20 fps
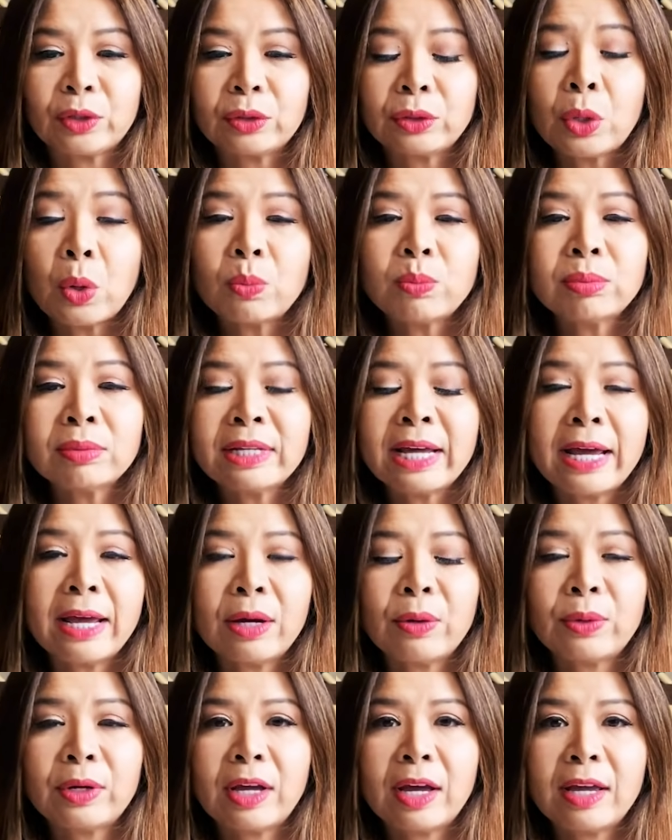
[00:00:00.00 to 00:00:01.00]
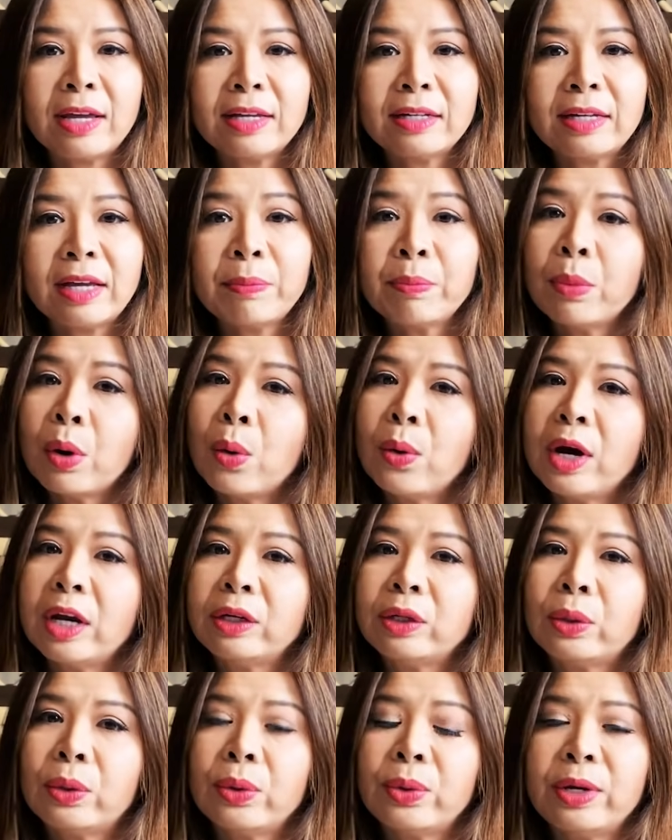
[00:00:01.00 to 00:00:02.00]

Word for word: đúng theo cái cái mô hình của